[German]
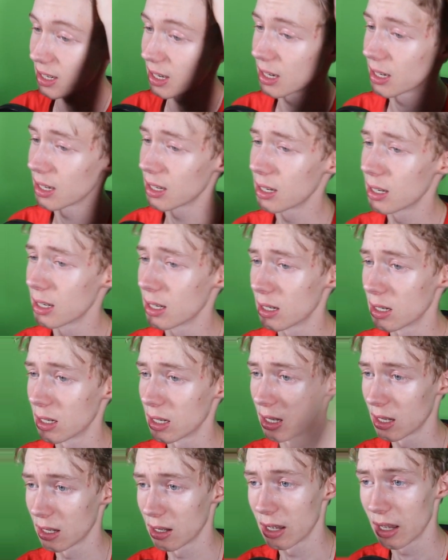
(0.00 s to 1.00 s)

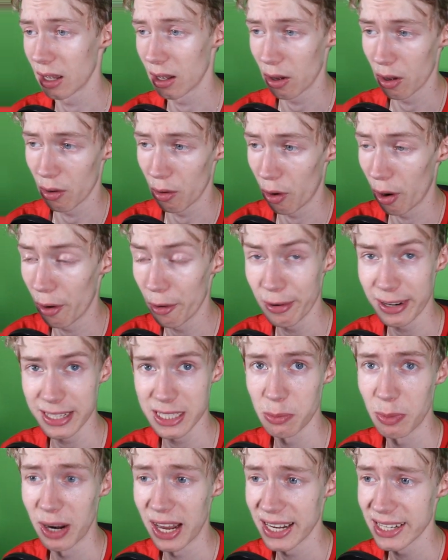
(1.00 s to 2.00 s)
Sachen Euro
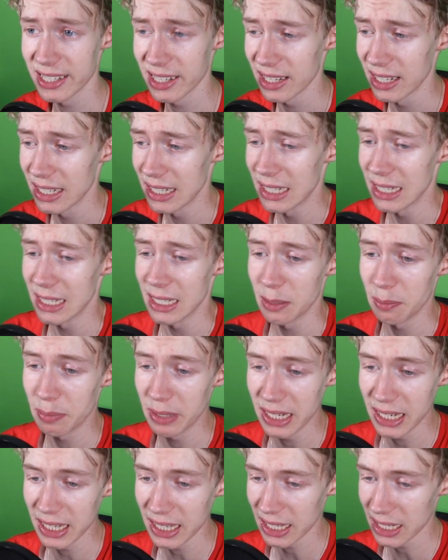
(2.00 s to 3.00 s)
Simulator,
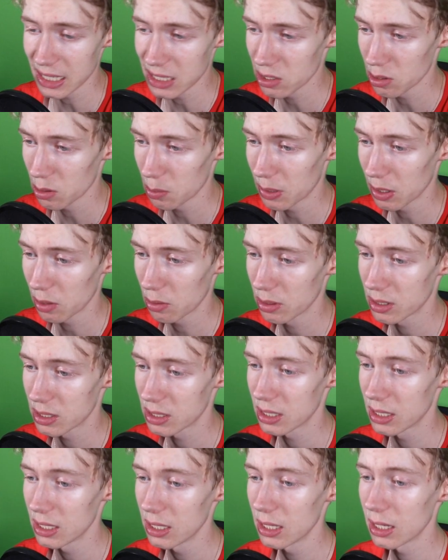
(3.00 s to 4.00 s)
bin ich jetzt nochmal kurz
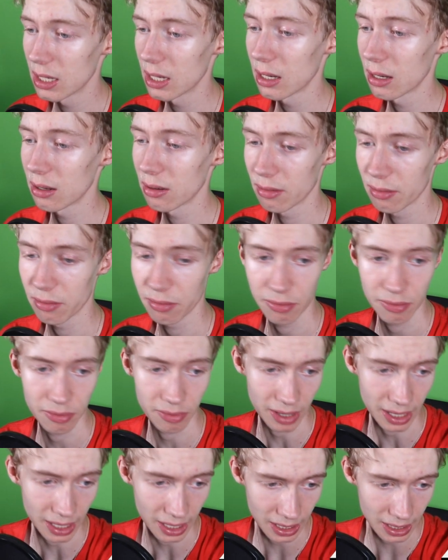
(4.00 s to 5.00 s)
hier,
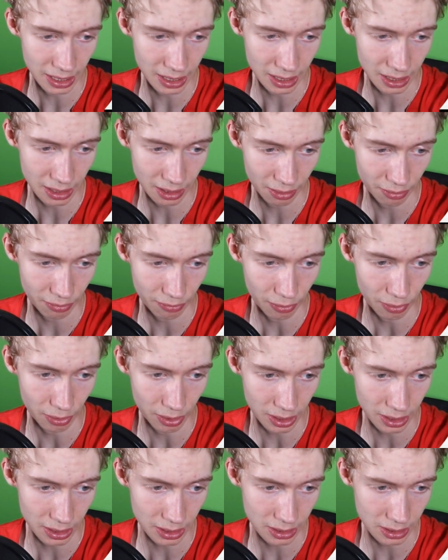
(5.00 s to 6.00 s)
weil ich
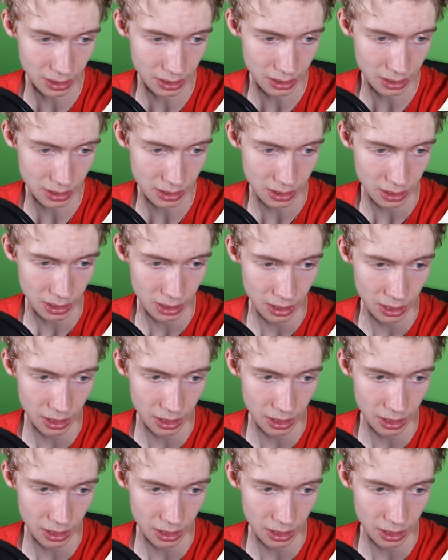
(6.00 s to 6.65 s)
folgendes